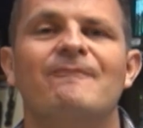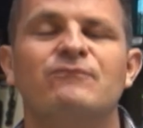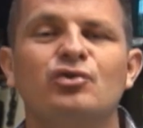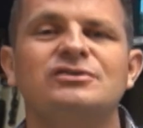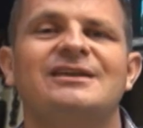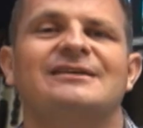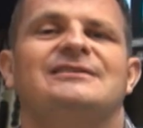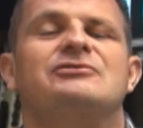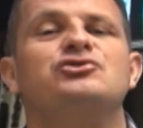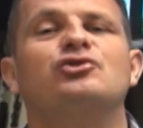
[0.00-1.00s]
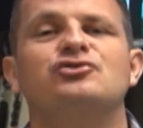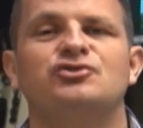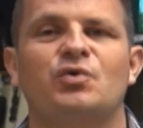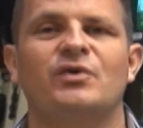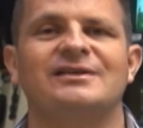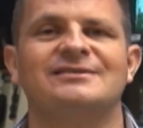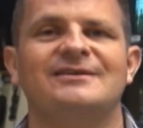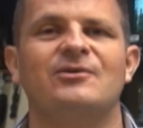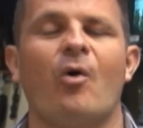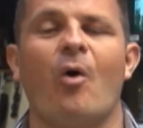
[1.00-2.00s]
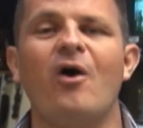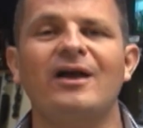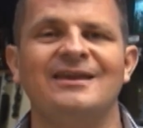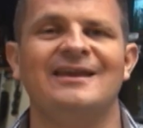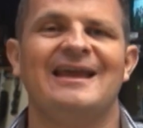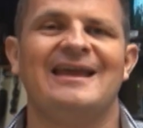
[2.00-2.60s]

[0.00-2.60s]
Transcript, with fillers: busque a Deus Deus de todo o seu coração, ore